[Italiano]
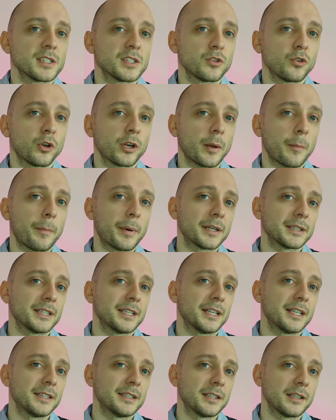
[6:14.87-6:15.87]
nazioni
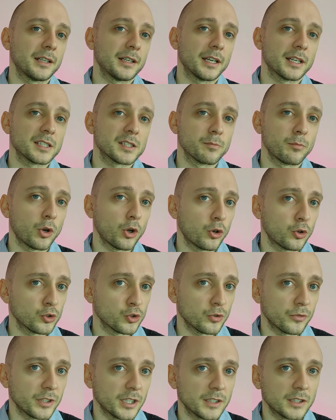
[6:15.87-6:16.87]
appartenenti all'ex
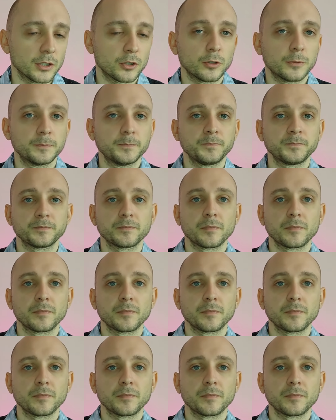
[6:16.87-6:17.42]
blocco sovietico.